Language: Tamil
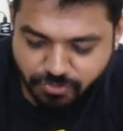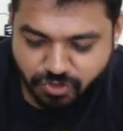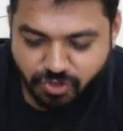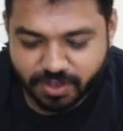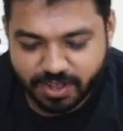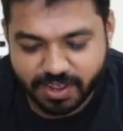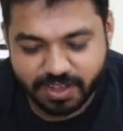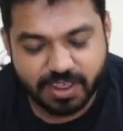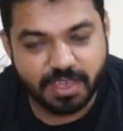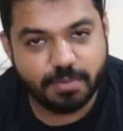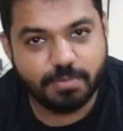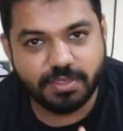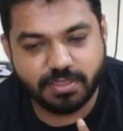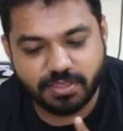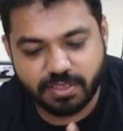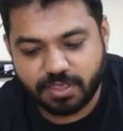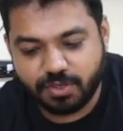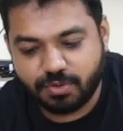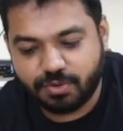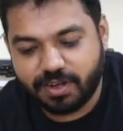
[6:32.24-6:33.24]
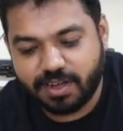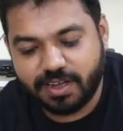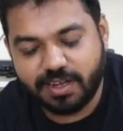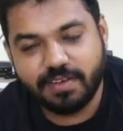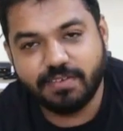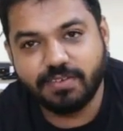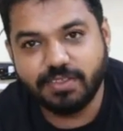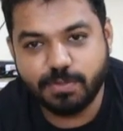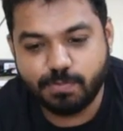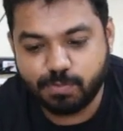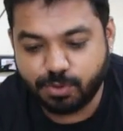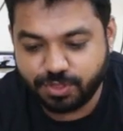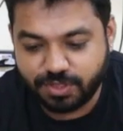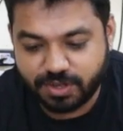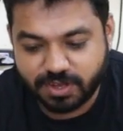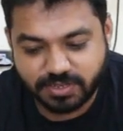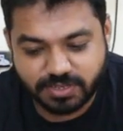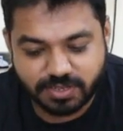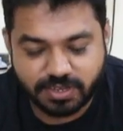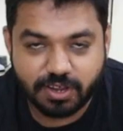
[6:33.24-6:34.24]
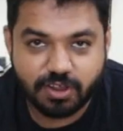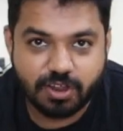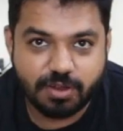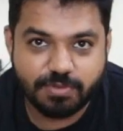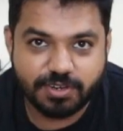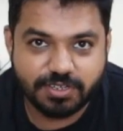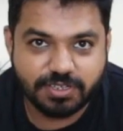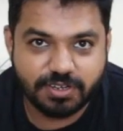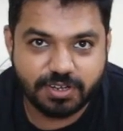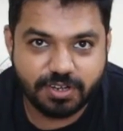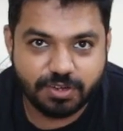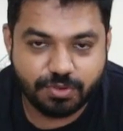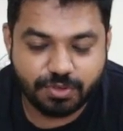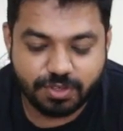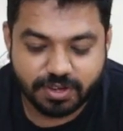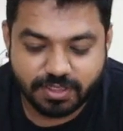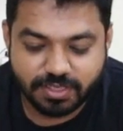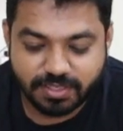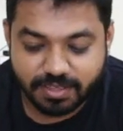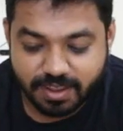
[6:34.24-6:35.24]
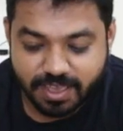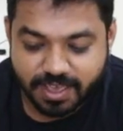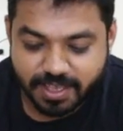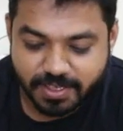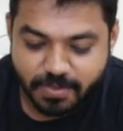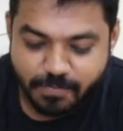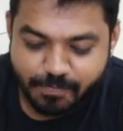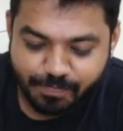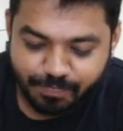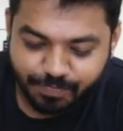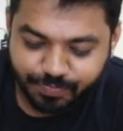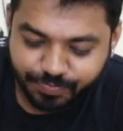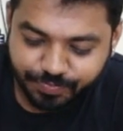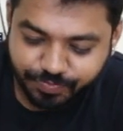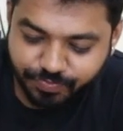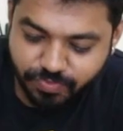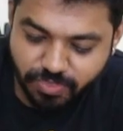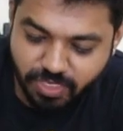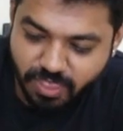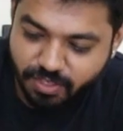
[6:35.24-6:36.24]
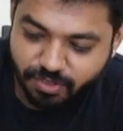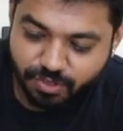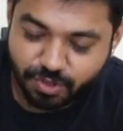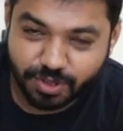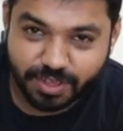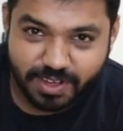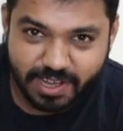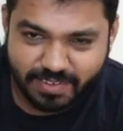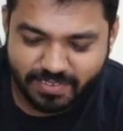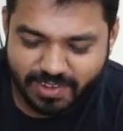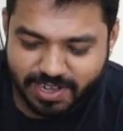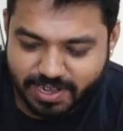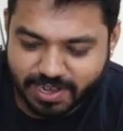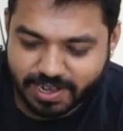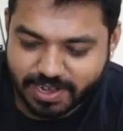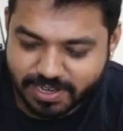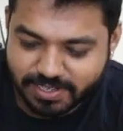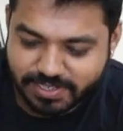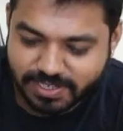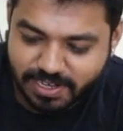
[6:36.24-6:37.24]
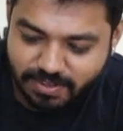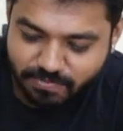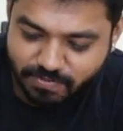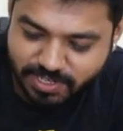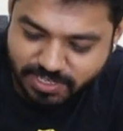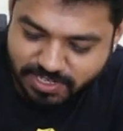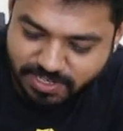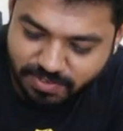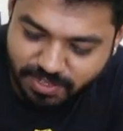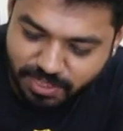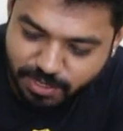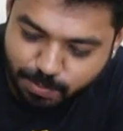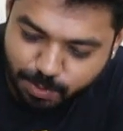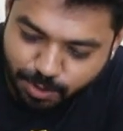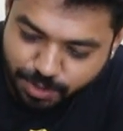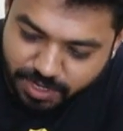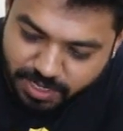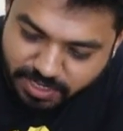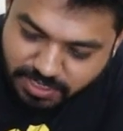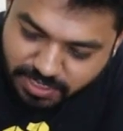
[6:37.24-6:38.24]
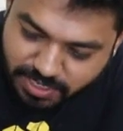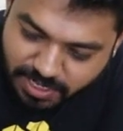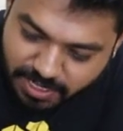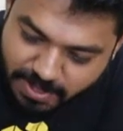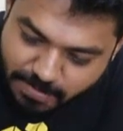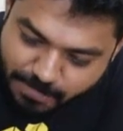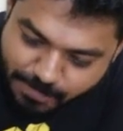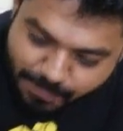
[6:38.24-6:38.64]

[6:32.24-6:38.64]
ஸோ நிறைய பேர்த்துக்கு இவங்கக்கிட்ட வந்து புதினா சட்னி காம்பினேஷன் இருக்குங்கிறது தெரியாது ஸோ கிரேவியெல்லாம் கடைசியில் ஃபஸ்ட்டு வந்து புதினா சட்னி